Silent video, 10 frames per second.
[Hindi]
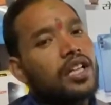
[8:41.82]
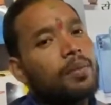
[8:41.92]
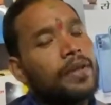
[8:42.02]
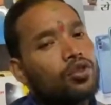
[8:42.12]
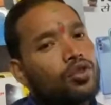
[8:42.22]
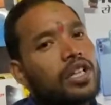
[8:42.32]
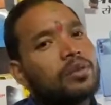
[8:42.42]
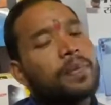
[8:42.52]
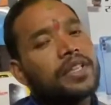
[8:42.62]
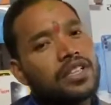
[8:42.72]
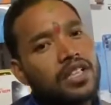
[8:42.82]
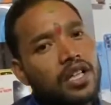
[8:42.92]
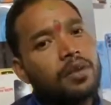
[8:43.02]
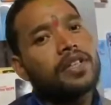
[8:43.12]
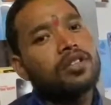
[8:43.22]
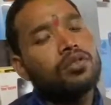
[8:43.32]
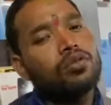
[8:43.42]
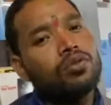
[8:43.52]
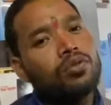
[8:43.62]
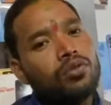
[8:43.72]
बंद कर दो
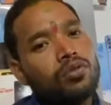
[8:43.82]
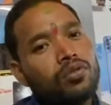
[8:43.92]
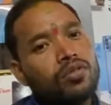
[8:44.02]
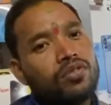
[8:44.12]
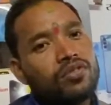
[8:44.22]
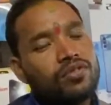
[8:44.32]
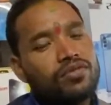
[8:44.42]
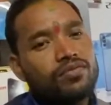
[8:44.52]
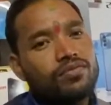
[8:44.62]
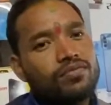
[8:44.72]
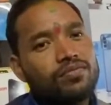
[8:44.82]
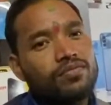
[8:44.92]
हाँ ये भी तो ठीक